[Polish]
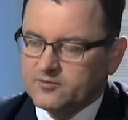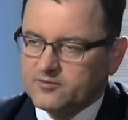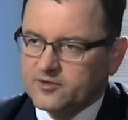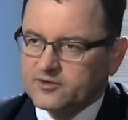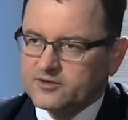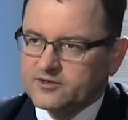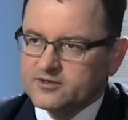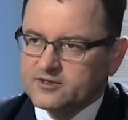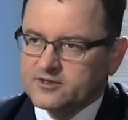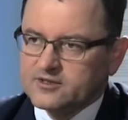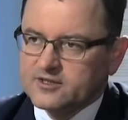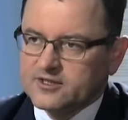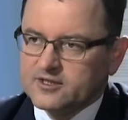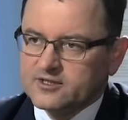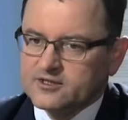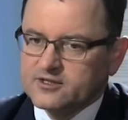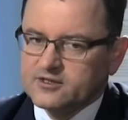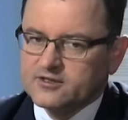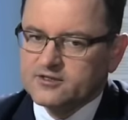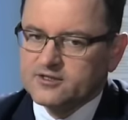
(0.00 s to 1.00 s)
Polscy
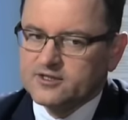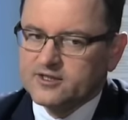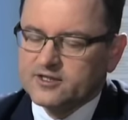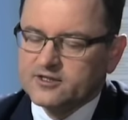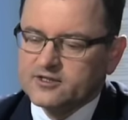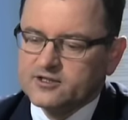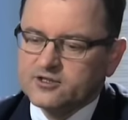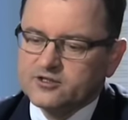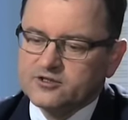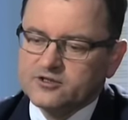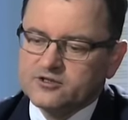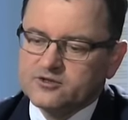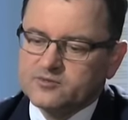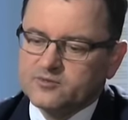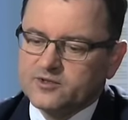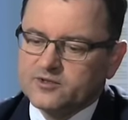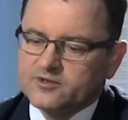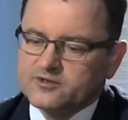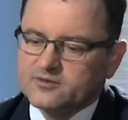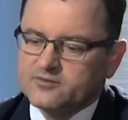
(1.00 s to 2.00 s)
strażnicy graniczni czy
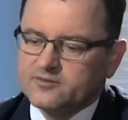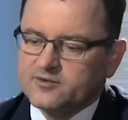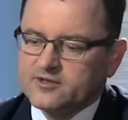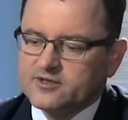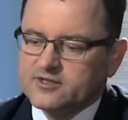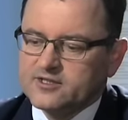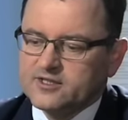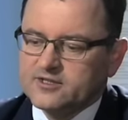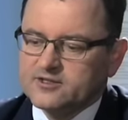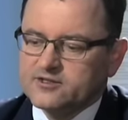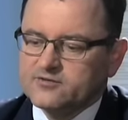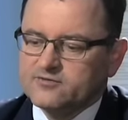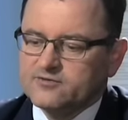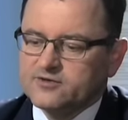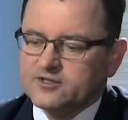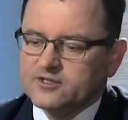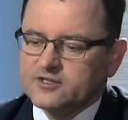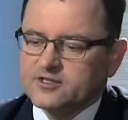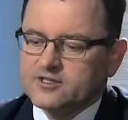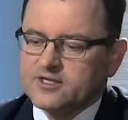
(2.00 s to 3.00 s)
polscy policjanci
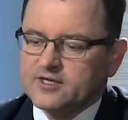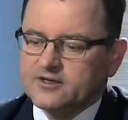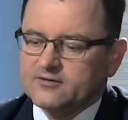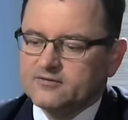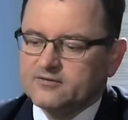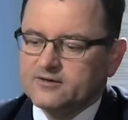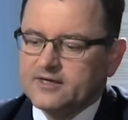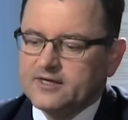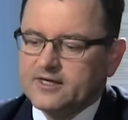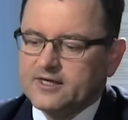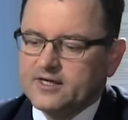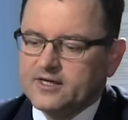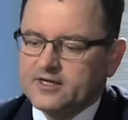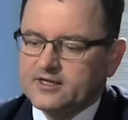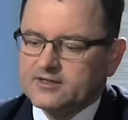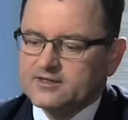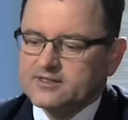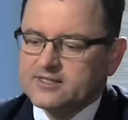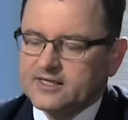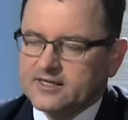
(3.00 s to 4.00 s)
wyjeżdżają
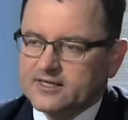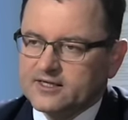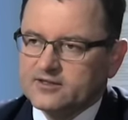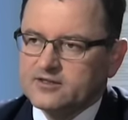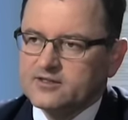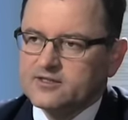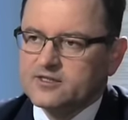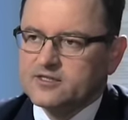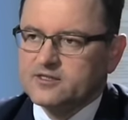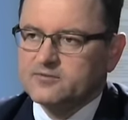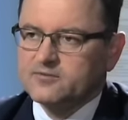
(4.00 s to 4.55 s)
za granicę,